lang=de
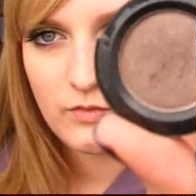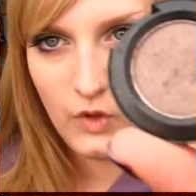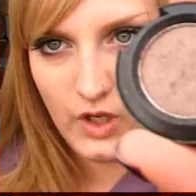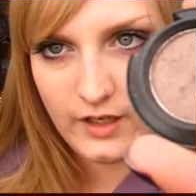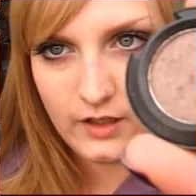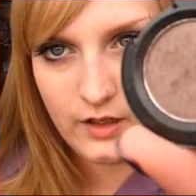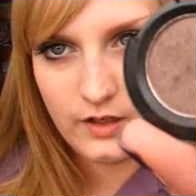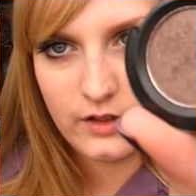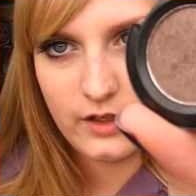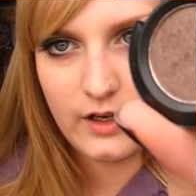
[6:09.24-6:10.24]
ja, den
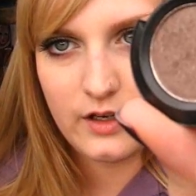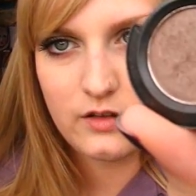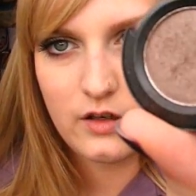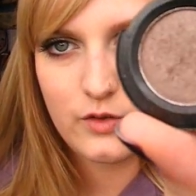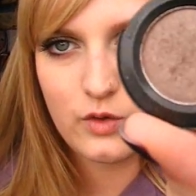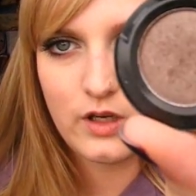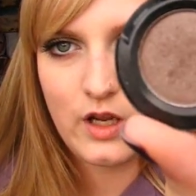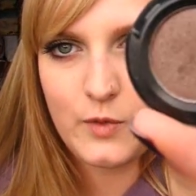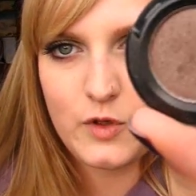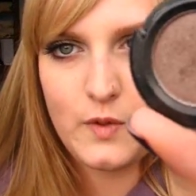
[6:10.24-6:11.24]
kennt ihr ja. Also den
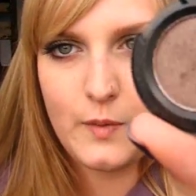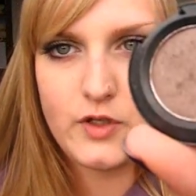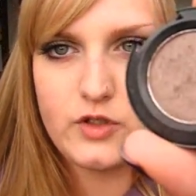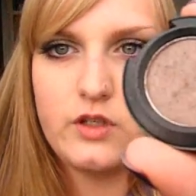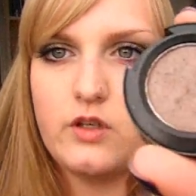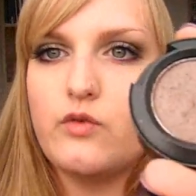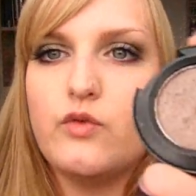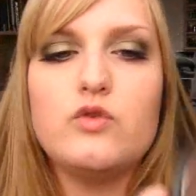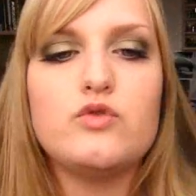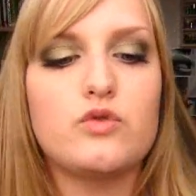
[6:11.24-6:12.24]
habe ich mir bei Genie
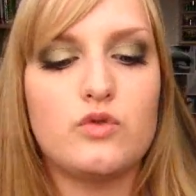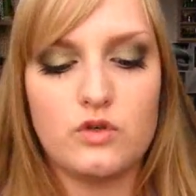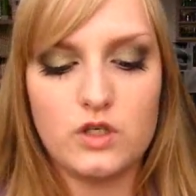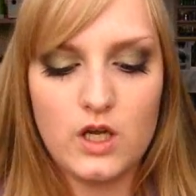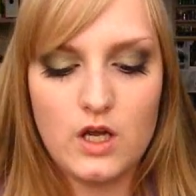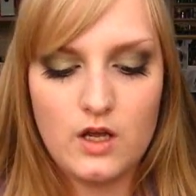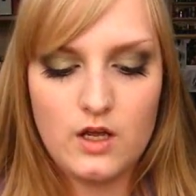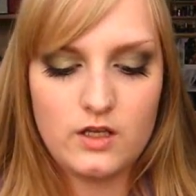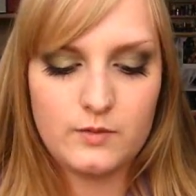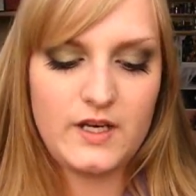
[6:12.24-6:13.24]
gewünscht und
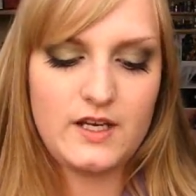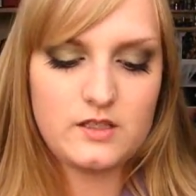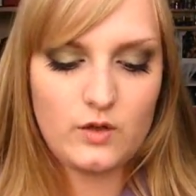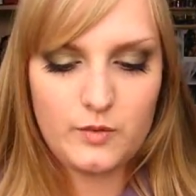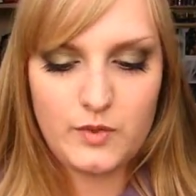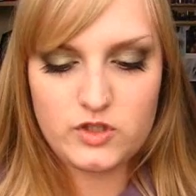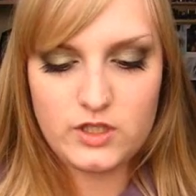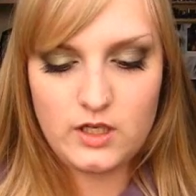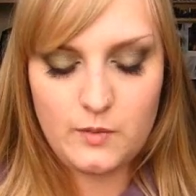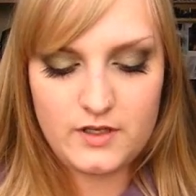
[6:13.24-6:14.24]
ich meine, das dauert bei
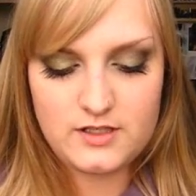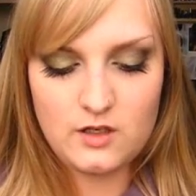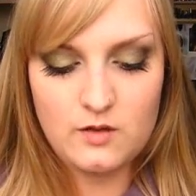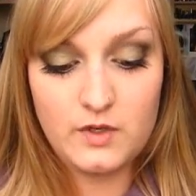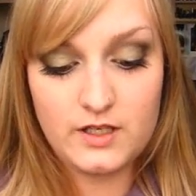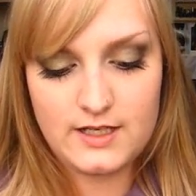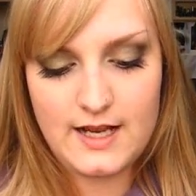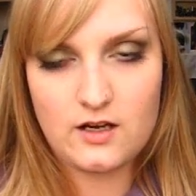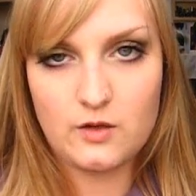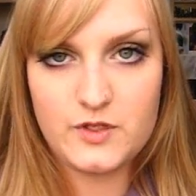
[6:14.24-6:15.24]
Genie immer ziemlich
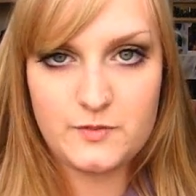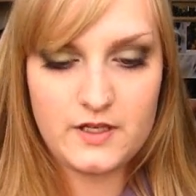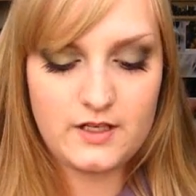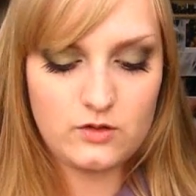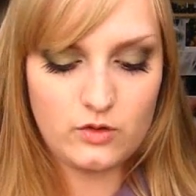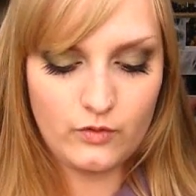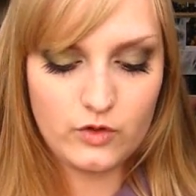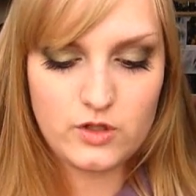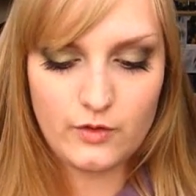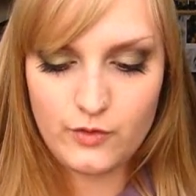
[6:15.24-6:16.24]
lange, bis man dann so einen
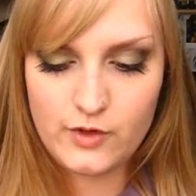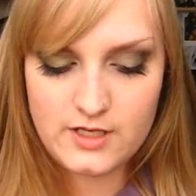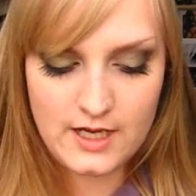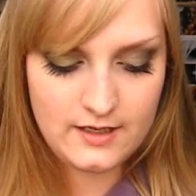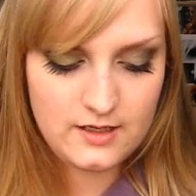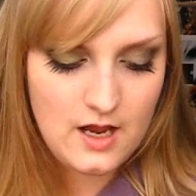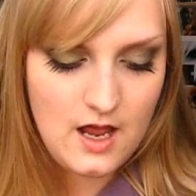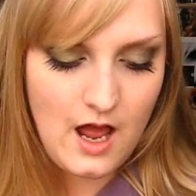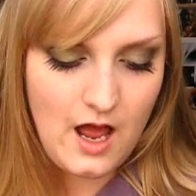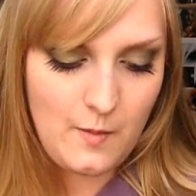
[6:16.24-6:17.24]
Wunsch erfüllt hat.
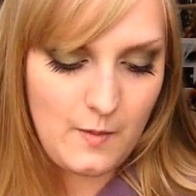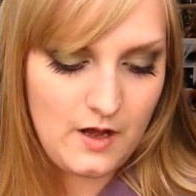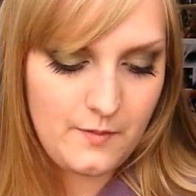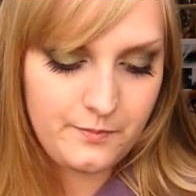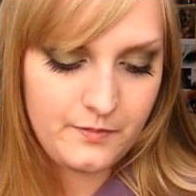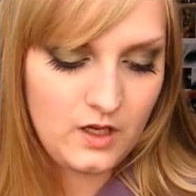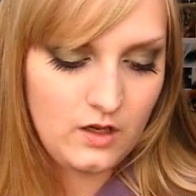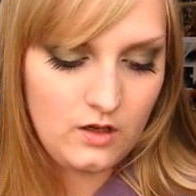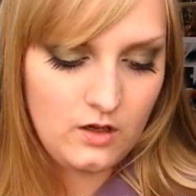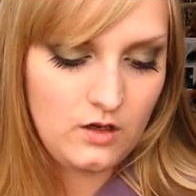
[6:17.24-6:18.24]
Aber
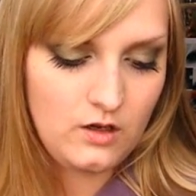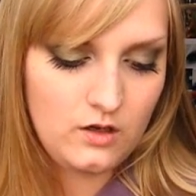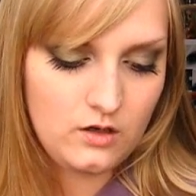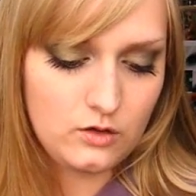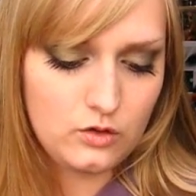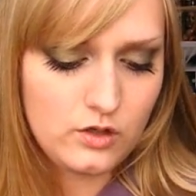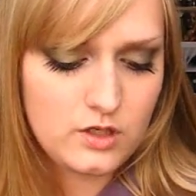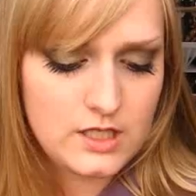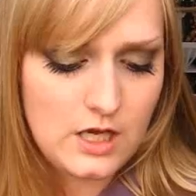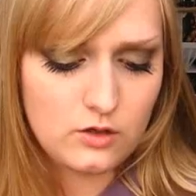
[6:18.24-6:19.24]
Geduld
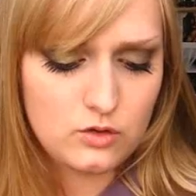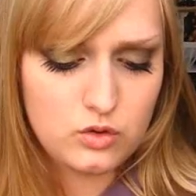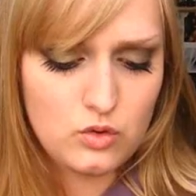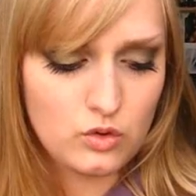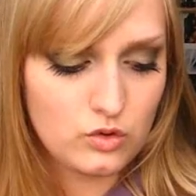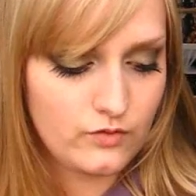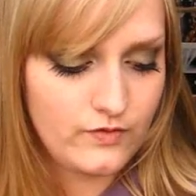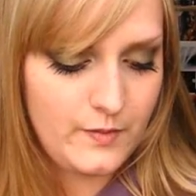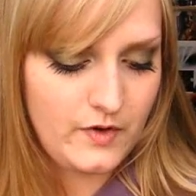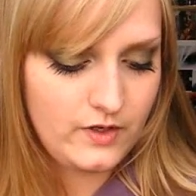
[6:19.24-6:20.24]
ist eine Tugend und
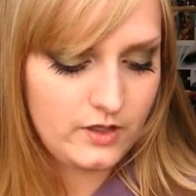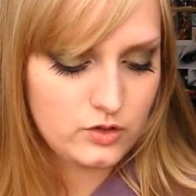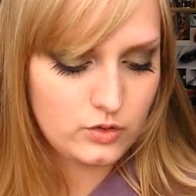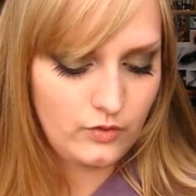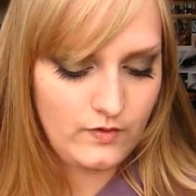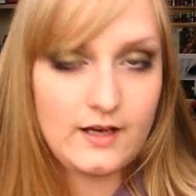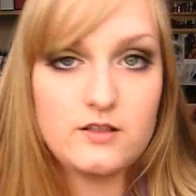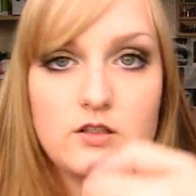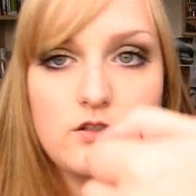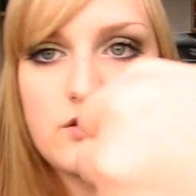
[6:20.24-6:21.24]
wenn man wirklich schön
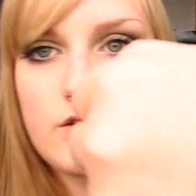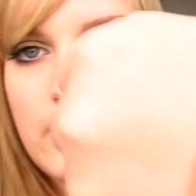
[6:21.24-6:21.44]
wartet,